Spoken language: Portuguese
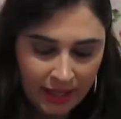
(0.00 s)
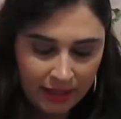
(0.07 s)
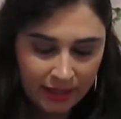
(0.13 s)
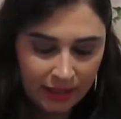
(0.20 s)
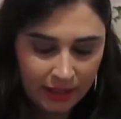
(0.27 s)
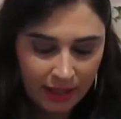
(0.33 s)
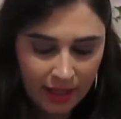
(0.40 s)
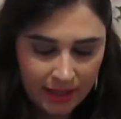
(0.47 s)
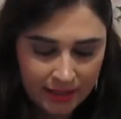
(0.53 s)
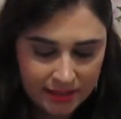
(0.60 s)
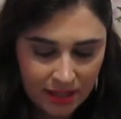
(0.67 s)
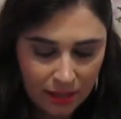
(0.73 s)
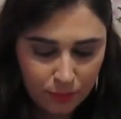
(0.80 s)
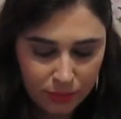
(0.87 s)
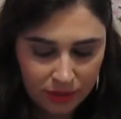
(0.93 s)
E
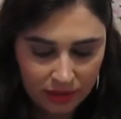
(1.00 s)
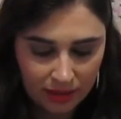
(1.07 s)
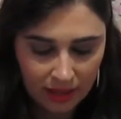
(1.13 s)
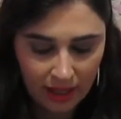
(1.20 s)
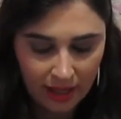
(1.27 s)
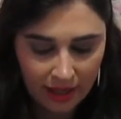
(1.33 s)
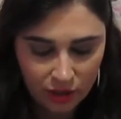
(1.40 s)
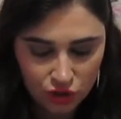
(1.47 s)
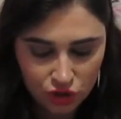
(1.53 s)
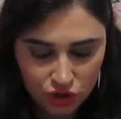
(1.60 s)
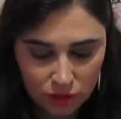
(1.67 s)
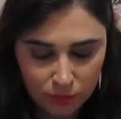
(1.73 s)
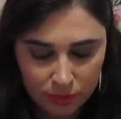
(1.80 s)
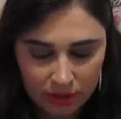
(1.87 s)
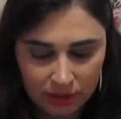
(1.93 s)
recebi
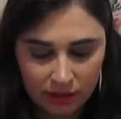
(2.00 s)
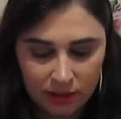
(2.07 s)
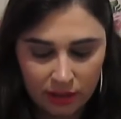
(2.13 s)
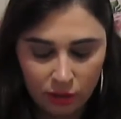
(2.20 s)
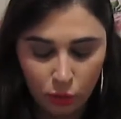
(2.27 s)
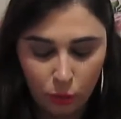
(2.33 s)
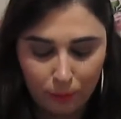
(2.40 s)
este brinquinho